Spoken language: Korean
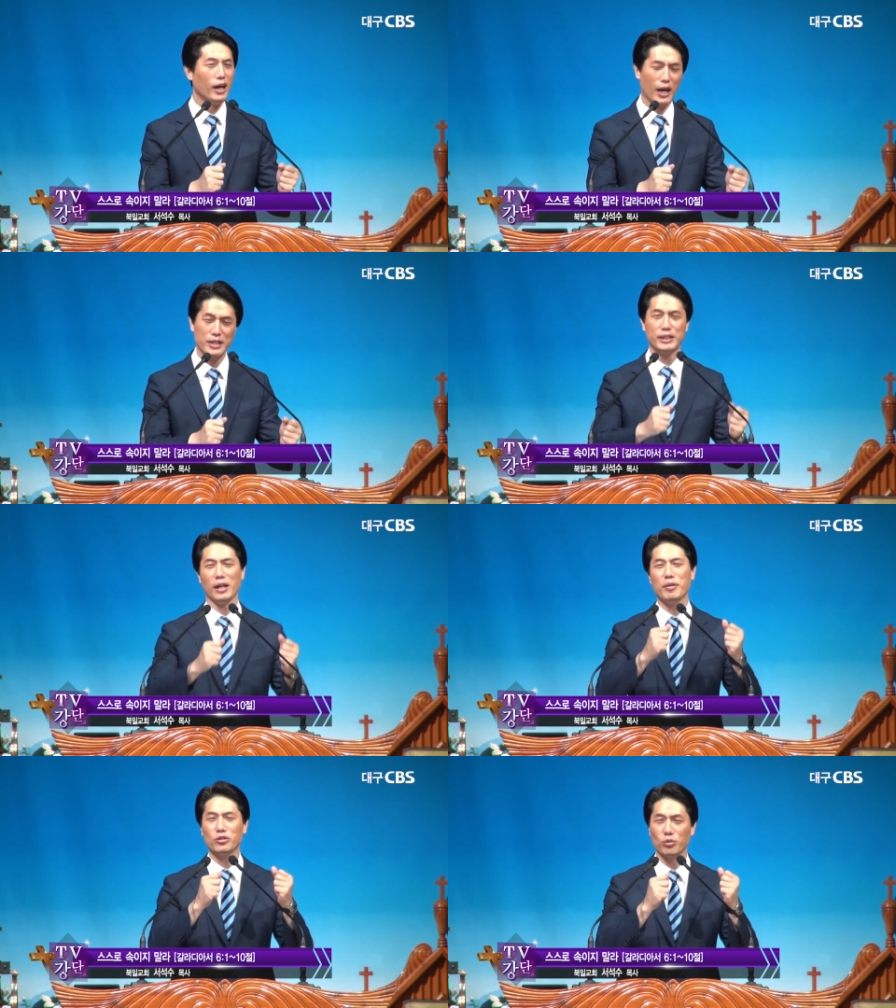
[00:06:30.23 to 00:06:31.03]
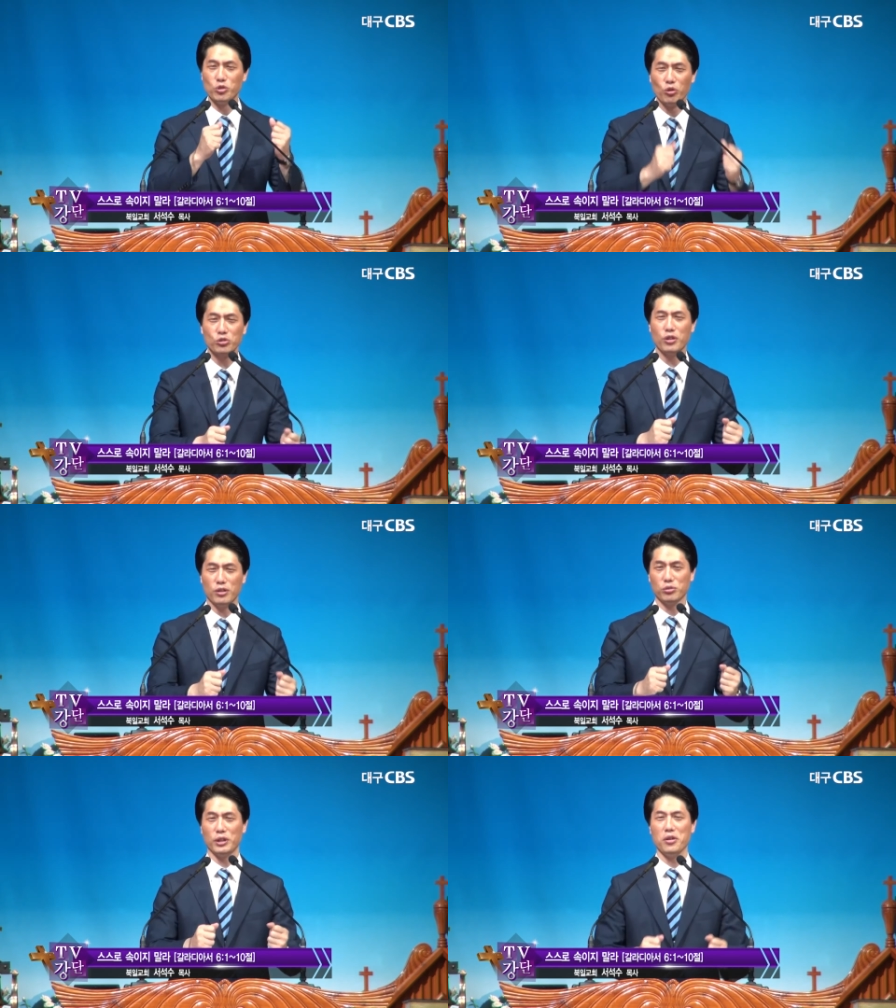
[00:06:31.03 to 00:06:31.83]
아니 제발 좀
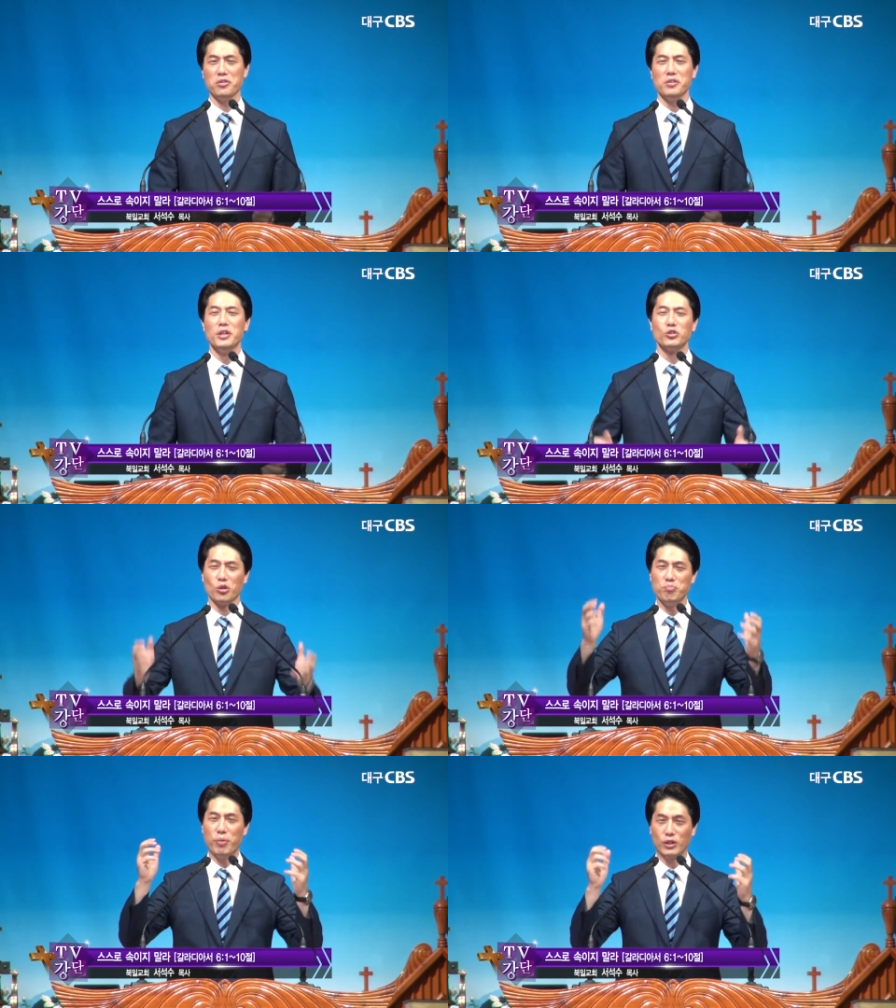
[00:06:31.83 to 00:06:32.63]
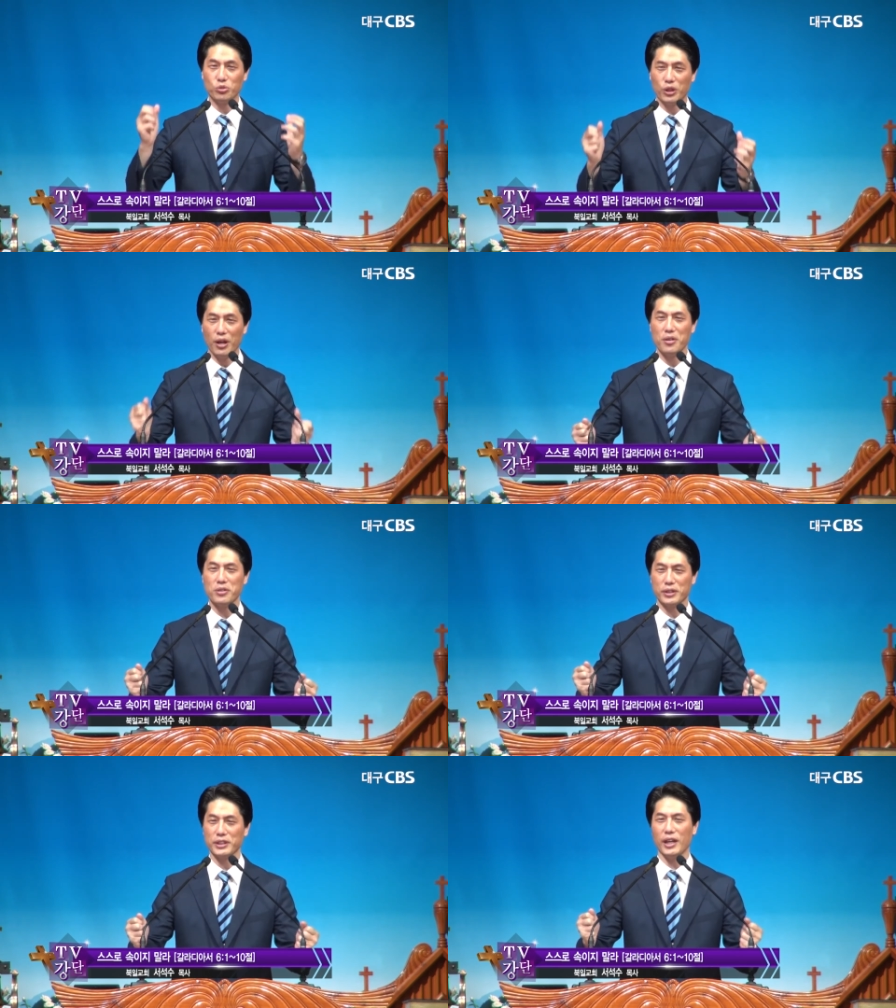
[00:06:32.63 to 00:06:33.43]
용서해 주세요. 좀
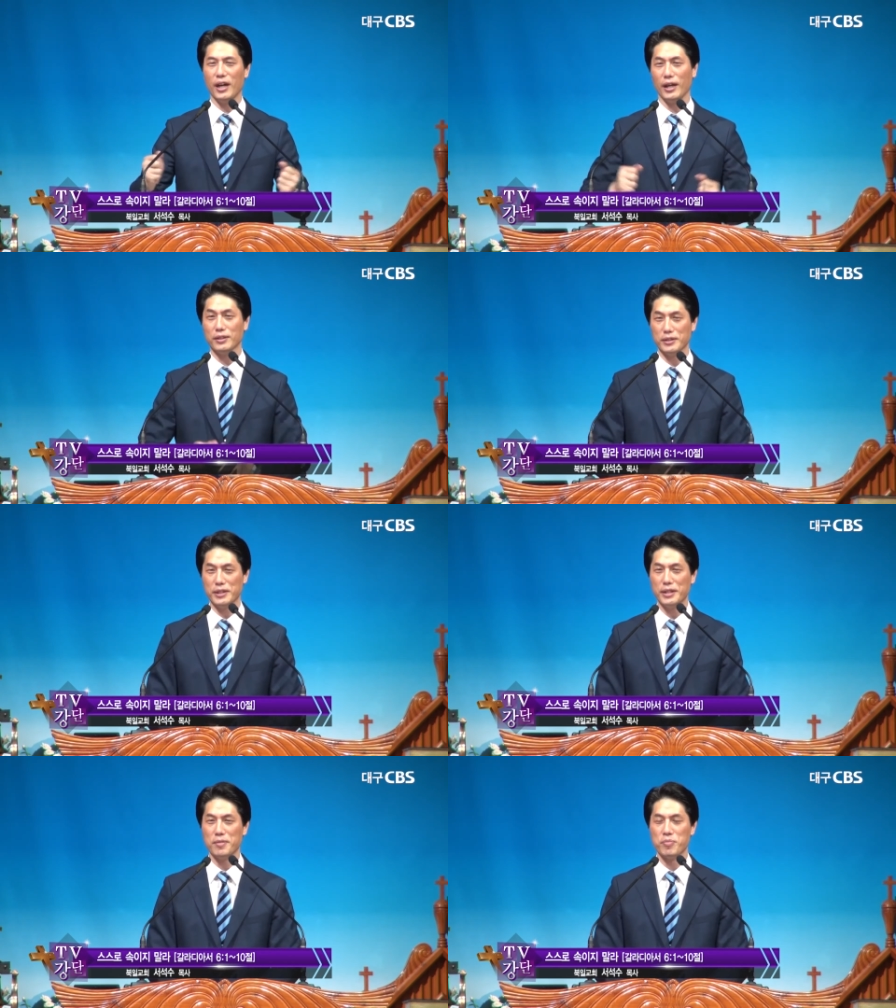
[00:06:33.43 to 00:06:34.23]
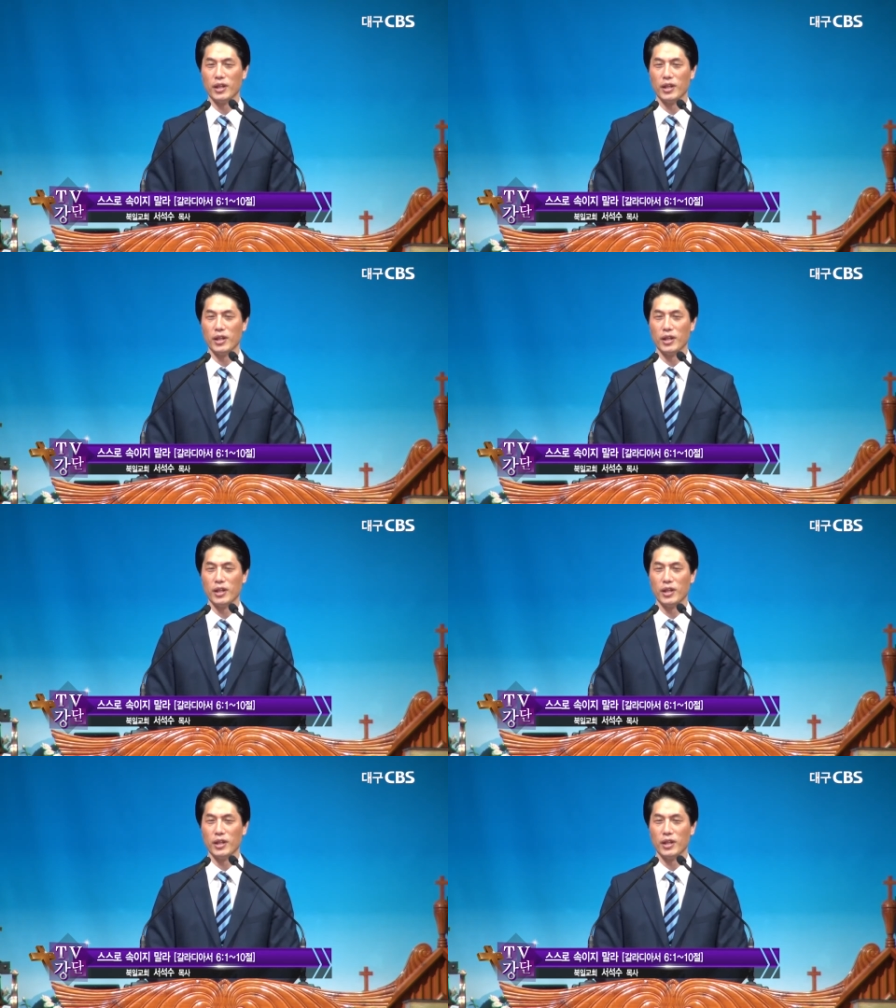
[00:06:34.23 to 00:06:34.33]
봐주세요. 그렇게 했더니